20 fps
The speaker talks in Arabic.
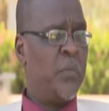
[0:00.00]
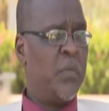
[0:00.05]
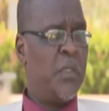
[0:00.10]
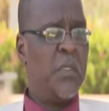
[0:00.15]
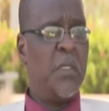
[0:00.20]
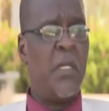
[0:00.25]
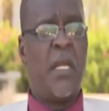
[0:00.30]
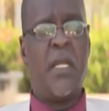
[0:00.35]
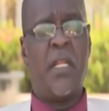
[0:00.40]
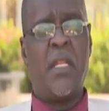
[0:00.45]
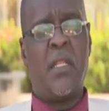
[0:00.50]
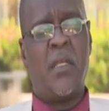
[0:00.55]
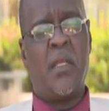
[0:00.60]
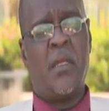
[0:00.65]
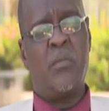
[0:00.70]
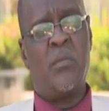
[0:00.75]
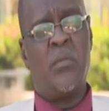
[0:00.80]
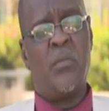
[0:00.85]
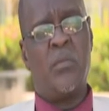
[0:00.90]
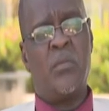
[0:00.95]

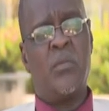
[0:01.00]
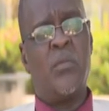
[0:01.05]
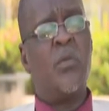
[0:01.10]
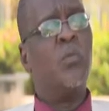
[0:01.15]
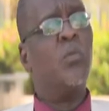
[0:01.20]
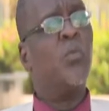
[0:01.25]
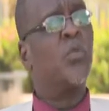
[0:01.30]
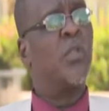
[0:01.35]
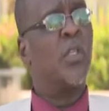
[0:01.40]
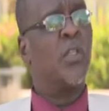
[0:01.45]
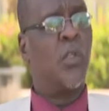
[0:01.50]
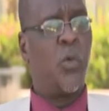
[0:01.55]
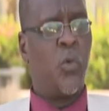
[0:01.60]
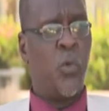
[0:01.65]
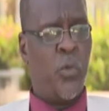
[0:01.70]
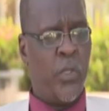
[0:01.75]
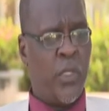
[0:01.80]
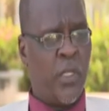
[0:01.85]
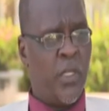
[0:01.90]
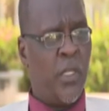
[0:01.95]
يعني
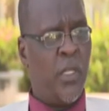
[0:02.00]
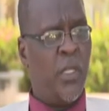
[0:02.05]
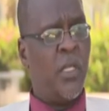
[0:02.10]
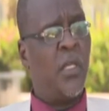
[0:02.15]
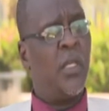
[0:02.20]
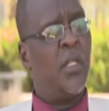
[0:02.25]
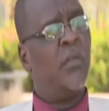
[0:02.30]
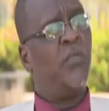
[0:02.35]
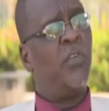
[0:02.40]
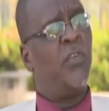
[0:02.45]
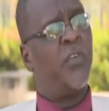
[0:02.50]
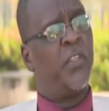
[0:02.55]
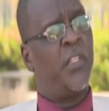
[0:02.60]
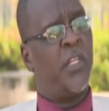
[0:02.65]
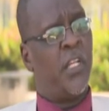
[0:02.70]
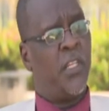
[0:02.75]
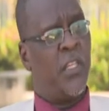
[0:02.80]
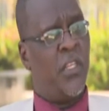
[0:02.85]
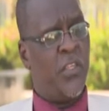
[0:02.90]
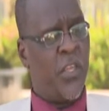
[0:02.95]
متطوعين في
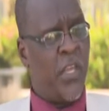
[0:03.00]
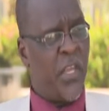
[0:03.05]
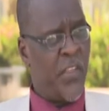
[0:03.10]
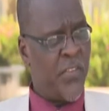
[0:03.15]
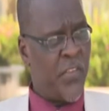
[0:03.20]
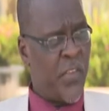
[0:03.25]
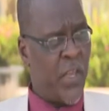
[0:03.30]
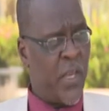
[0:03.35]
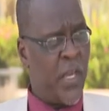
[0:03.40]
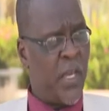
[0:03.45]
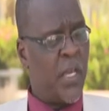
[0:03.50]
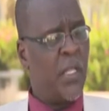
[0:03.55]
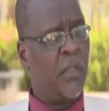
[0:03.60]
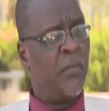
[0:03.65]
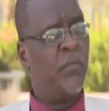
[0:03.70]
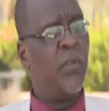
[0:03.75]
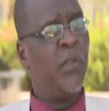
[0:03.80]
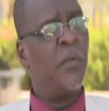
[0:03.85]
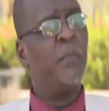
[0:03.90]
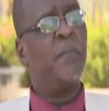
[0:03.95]
فترات اجازات
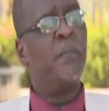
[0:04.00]
في